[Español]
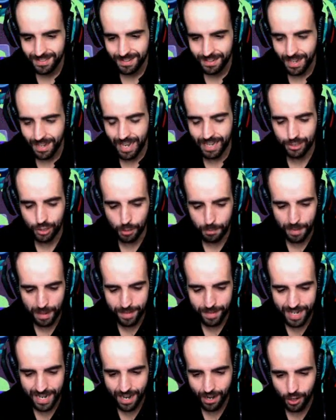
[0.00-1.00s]
a tope,
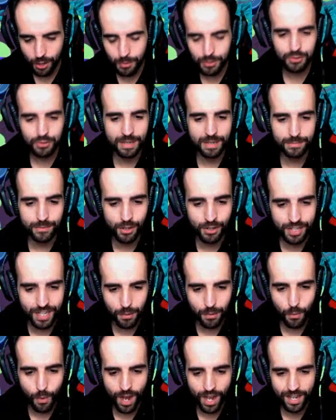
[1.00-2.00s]
mira, nuevo suscriptor, qué
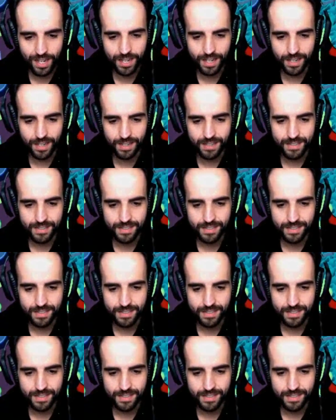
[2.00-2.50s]
guay.